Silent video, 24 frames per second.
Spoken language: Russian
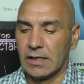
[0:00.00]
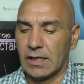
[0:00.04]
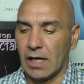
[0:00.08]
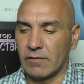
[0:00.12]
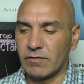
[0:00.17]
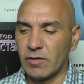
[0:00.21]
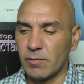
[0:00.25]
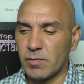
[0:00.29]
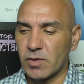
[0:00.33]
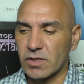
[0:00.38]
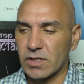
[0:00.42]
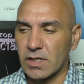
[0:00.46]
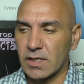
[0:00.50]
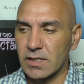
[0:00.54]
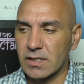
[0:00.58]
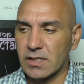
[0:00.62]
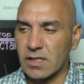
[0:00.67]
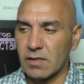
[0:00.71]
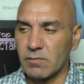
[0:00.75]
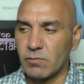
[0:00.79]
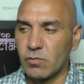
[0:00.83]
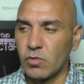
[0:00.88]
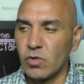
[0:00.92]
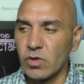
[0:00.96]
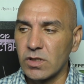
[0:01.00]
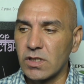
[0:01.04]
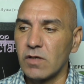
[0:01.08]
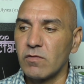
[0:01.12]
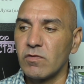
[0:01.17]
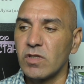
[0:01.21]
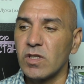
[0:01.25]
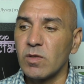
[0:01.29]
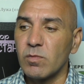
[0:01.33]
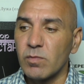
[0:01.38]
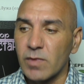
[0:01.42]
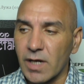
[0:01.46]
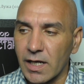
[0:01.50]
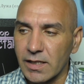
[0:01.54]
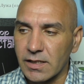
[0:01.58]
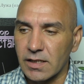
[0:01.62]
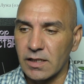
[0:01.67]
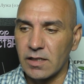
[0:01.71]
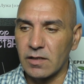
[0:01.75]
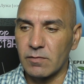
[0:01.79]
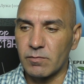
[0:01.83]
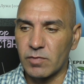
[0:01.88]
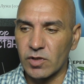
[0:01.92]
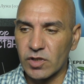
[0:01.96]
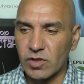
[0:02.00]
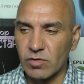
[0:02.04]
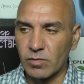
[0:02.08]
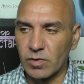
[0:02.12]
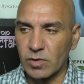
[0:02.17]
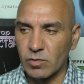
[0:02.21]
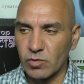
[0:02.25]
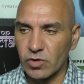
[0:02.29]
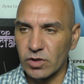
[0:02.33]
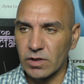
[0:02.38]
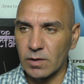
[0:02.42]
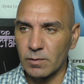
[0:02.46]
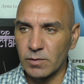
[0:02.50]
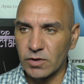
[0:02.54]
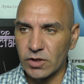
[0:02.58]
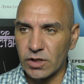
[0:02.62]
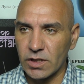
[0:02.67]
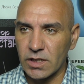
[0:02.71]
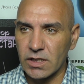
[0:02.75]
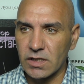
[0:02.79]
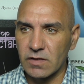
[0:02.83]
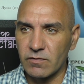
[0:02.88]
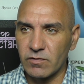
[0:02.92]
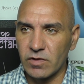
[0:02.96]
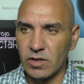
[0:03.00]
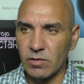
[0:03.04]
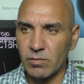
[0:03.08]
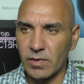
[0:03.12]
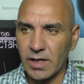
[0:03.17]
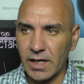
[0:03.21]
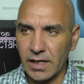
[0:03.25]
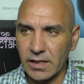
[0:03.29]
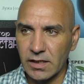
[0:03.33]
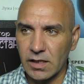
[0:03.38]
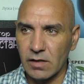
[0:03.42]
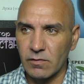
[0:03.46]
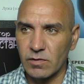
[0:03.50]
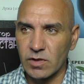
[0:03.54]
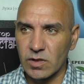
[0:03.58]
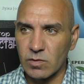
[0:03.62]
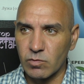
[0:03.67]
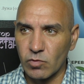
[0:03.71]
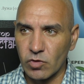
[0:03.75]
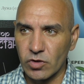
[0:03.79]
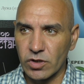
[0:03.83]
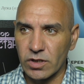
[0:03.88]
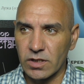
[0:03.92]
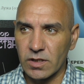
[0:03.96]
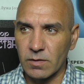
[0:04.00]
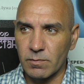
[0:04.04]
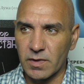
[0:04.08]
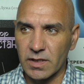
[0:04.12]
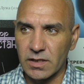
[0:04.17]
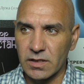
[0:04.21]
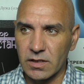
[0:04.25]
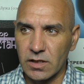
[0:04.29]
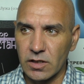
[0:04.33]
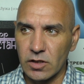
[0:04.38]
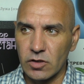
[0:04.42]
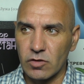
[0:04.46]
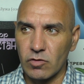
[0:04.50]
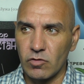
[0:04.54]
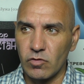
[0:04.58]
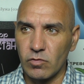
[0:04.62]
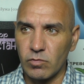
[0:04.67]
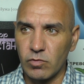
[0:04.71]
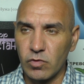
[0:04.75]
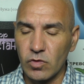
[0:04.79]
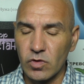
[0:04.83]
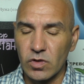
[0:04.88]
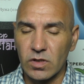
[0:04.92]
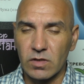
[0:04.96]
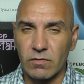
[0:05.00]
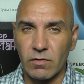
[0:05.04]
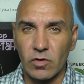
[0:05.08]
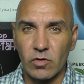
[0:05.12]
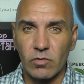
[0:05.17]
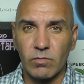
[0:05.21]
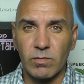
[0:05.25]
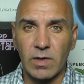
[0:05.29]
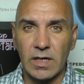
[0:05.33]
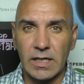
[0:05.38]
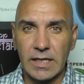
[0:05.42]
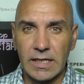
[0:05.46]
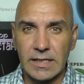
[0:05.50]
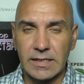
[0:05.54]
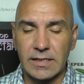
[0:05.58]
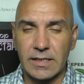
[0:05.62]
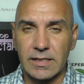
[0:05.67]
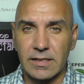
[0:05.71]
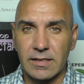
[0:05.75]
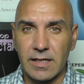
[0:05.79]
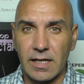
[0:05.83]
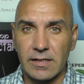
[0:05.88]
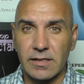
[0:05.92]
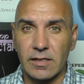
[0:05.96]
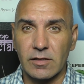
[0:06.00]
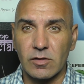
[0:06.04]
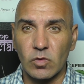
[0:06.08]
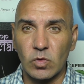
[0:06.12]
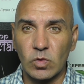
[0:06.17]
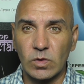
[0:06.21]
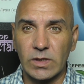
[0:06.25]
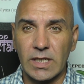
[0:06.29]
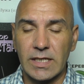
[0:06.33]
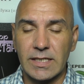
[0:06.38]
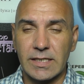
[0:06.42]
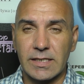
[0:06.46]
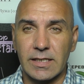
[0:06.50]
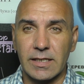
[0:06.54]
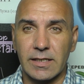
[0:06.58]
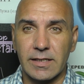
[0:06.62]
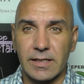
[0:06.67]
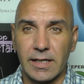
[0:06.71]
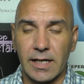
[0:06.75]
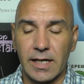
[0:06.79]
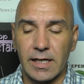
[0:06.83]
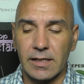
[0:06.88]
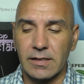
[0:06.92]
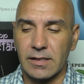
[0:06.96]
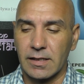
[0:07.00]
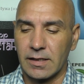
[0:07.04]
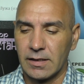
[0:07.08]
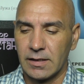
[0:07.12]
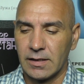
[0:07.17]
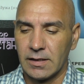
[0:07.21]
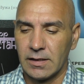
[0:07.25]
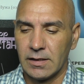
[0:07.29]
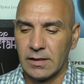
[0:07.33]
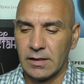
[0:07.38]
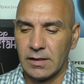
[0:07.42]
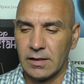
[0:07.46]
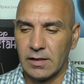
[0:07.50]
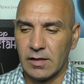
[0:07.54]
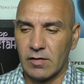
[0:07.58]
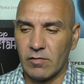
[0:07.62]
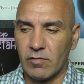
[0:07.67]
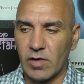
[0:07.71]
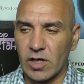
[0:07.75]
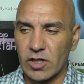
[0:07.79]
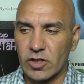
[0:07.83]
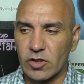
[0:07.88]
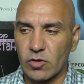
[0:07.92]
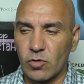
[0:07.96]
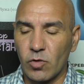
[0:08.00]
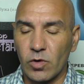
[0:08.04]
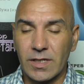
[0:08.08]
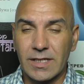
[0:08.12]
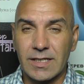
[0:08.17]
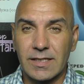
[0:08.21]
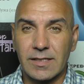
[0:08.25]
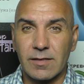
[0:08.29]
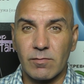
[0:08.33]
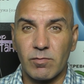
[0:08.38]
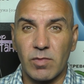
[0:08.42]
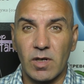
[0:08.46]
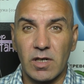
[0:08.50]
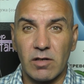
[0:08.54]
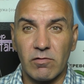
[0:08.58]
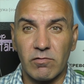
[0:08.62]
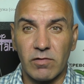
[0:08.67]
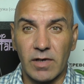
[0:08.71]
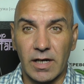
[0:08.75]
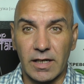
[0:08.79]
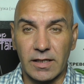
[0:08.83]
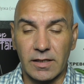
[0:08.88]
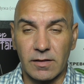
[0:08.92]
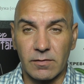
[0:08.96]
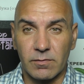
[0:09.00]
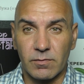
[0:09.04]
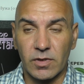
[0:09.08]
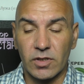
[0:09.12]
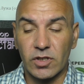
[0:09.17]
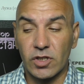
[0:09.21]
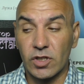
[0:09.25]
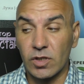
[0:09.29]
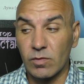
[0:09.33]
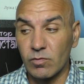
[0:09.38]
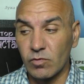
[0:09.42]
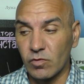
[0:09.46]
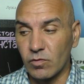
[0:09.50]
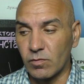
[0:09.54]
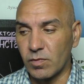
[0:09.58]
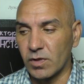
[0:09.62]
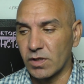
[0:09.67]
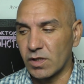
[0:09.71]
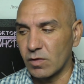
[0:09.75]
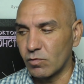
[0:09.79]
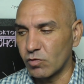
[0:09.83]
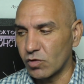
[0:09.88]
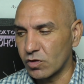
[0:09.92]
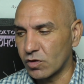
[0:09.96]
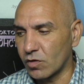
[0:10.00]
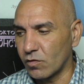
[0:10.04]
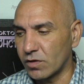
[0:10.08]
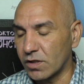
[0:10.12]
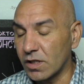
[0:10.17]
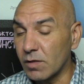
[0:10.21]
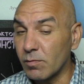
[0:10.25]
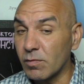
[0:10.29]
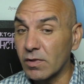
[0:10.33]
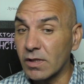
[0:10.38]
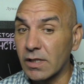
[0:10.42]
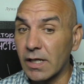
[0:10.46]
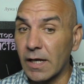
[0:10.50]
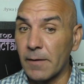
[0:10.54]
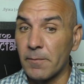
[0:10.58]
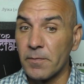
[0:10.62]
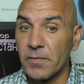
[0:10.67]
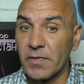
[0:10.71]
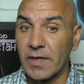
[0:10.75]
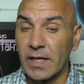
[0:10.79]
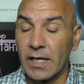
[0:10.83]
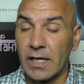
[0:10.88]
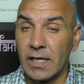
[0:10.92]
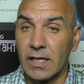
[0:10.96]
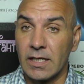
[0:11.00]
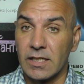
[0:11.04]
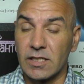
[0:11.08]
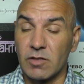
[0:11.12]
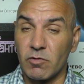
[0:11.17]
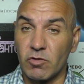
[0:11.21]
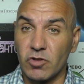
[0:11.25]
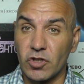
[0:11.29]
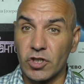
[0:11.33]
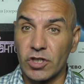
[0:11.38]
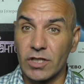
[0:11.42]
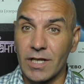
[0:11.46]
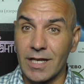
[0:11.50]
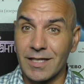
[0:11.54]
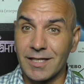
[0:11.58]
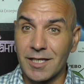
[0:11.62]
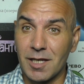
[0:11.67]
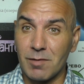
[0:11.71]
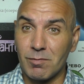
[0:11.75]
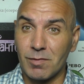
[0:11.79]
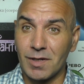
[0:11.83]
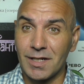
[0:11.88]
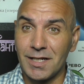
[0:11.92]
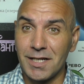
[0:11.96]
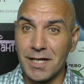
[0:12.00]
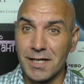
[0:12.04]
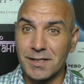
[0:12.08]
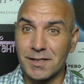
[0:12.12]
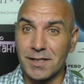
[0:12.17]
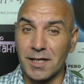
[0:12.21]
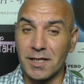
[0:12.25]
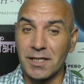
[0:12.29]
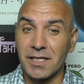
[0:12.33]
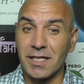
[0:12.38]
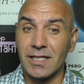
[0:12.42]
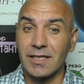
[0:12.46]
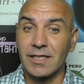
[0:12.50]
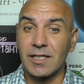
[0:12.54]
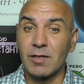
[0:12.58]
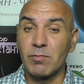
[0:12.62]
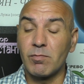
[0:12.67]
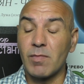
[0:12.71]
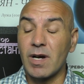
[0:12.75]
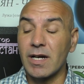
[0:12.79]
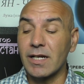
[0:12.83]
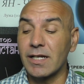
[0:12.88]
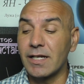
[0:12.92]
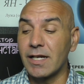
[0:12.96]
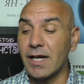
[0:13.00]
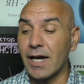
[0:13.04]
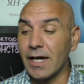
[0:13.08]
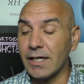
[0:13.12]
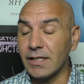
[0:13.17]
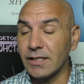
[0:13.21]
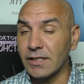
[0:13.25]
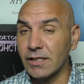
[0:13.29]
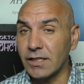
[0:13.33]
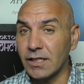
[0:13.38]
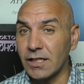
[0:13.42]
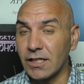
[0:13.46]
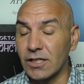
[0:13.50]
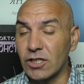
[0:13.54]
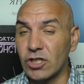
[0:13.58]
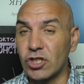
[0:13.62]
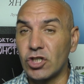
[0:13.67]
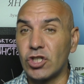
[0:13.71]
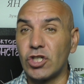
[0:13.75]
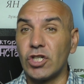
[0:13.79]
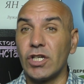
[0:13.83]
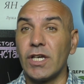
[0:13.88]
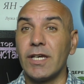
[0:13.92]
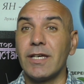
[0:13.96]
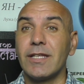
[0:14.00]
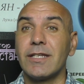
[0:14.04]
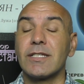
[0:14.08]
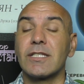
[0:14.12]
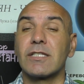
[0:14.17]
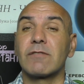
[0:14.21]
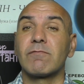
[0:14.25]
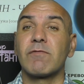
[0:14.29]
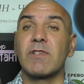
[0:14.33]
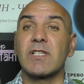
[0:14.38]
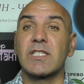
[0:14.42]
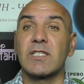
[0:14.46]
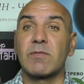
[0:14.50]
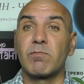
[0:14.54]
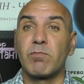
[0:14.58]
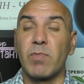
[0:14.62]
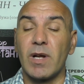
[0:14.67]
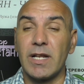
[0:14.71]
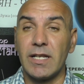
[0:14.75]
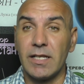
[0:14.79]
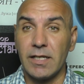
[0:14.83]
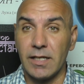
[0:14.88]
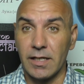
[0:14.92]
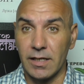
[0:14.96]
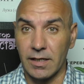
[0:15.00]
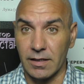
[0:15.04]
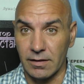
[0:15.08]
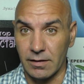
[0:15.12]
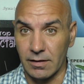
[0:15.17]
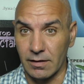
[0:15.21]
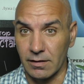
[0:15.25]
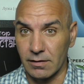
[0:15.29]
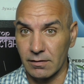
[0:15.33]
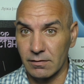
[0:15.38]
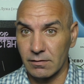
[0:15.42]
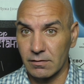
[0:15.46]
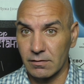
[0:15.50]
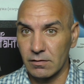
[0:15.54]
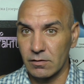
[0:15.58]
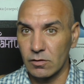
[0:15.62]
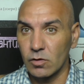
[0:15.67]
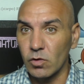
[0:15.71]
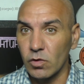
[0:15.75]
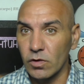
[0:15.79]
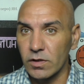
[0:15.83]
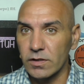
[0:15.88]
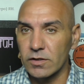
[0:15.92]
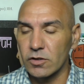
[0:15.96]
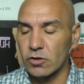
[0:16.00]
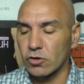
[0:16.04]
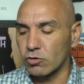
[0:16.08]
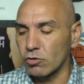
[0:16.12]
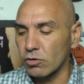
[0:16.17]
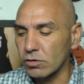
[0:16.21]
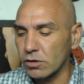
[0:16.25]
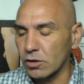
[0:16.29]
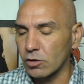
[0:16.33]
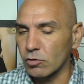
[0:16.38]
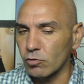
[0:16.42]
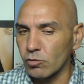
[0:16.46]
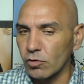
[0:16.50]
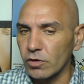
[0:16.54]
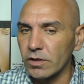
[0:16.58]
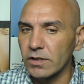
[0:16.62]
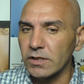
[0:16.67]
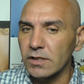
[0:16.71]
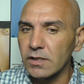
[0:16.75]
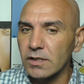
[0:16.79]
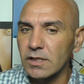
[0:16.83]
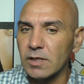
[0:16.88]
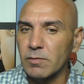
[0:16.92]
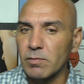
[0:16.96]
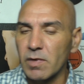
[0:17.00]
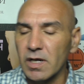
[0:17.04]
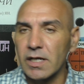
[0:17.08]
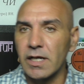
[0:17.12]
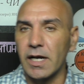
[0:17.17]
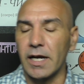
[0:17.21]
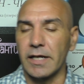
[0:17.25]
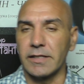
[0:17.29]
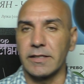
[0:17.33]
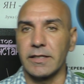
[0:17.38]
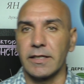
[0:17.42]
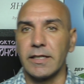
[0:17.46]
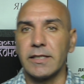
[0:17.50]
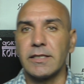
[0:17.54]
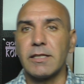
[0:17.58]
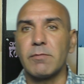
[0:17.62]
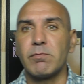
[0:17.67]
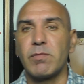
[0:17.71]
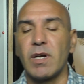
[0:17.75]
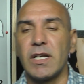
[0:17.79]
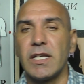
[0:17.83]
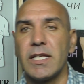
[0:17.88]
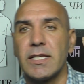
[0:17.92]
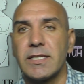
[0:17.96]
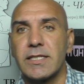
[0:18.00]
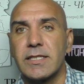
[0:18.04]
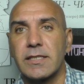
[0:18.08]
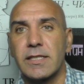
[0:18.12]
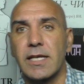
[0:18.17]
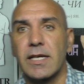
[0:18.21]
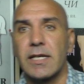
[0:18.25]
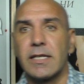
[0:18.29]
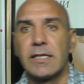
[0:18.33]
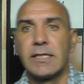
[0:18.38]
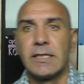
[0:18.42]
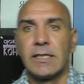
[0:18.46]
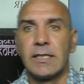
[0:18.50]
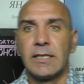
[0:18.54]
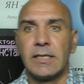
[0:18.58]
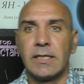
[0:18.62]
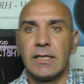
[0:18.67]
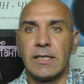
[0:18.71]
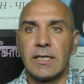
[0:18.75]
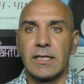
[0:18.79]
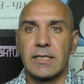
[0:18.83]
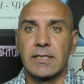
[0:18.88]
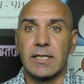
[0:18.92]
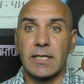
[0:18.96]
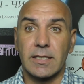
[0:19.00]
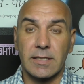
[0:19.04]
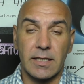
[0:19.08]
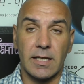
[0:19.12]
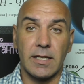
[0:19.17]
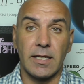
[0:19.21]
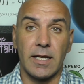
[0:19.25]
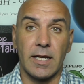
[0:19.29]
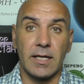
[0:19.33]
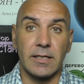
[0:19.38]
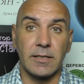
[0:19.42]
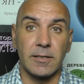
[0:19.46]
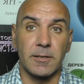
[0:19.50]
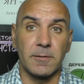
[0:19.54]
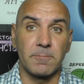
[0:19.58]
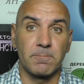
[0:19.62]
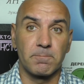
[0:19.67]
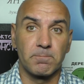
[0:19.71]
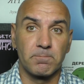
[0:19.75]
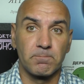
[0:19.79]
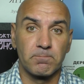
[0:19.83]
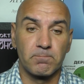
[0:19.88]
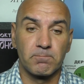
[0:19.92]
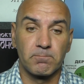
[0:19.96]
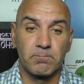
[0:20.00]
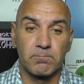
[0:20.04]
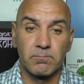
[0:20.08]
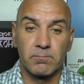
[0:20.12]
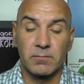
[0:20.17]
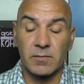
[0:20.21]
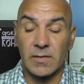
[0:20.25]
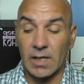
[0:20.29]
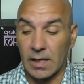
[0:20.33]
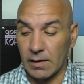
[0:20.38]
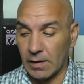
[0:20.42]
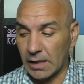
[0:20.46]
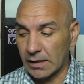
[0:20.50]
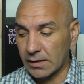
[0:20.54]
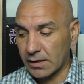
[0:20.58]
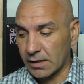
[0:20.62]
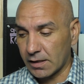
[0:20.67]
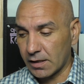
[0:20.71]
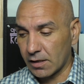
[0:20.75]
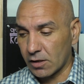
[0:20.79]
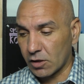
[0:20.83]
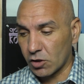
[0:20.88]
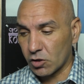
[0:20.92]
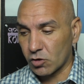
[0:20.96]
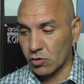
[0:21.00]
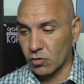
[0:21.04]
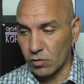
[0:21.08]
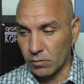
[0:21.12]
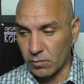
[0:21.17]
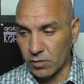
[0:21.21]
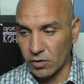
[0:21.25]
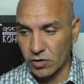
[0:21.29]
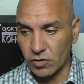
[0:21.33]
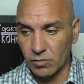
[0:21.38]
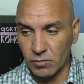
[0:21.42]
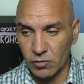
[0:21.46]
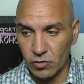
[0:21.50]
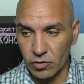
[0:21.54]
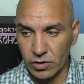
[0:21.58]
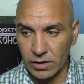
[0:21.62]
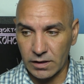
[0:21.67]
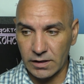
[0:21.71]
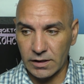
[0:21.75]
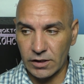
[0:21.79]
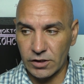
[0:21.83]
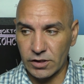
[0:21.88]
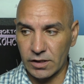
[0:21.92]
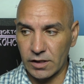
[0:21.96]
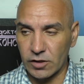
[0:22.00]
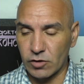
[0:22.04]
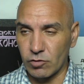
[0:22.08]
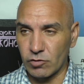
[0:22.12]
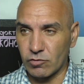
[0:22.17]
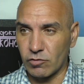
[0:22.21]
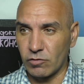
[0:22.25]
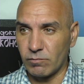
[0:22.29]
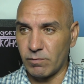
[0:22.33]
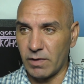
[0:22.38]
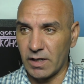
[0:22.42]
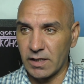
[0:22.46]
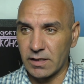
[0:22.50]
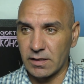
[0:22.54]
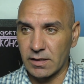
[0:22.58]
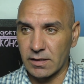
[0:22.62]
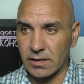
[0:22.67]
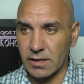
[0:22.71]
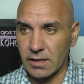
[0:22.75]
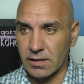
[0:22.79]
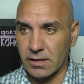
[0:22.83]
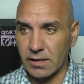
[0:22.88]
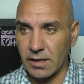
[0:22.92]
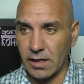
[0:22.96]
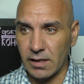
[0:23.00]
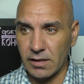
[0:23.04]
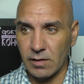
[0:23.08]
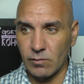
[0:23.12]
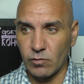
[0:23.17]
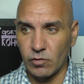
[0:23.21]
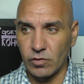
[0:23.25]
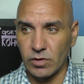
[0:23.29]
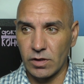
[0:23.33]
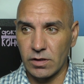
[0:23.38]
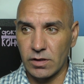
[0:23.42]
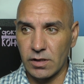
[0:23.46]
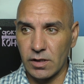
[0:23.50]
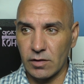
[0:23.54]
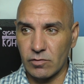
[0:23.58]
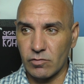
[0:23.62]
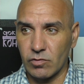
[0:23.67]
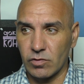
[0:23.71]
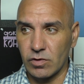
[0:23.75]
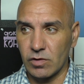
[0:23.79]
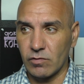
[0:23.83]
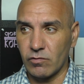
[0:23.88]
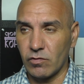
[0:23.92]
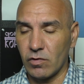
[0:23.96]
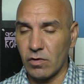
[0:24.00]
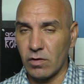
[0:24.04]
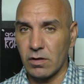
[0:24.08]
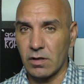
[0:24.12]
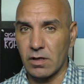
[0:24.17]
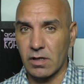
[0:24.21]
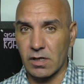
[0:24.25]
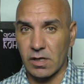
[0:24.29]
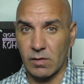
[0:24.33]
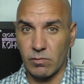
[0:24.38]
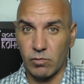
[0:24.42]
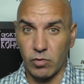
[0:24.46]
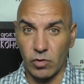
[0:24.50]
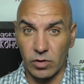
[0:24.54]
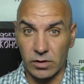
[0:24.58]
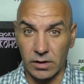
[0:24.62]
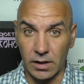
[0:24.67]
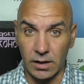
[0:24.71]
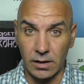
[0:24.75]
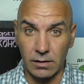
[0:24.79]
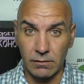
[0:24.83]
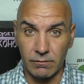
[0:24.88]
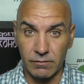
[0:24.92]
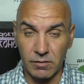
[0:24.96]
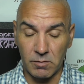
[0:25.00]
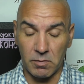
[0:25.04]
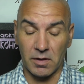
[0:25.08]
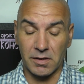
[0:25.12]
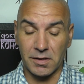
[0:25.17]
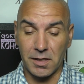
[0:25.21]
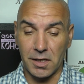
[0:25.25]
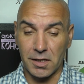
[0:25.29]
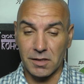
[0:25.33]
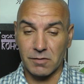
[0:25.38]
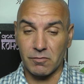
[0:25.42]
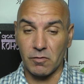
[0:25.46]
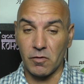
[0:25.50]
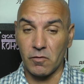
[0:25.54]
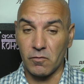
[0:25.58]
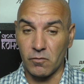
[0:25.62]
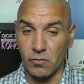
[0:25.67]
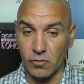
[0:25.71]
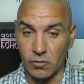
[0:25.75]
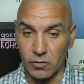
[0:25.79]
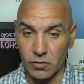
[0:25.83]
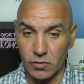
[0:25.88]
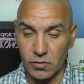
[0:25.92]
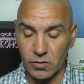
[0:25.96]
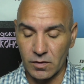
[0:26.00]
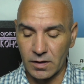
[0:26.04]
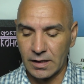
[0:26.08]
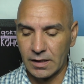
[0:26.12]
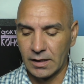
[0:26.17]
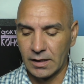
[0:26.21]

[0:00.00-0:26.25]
А вы, пожалуйста, будьте внимательны. Почему? Потому что через внимание вы сможете постичь любую свою болезнь, знать, откуда истекает ваш корень заболевания. Почему? Потому что вот именно сегодняшняя тема лекции – недомогание через воспаление. То есть, что такое недомогание? Это болезненное состояние это хорошо. Почему? Потому что когда человек чувствует болезненное состояние, иммунитет у него работает, выполняет свою функцию.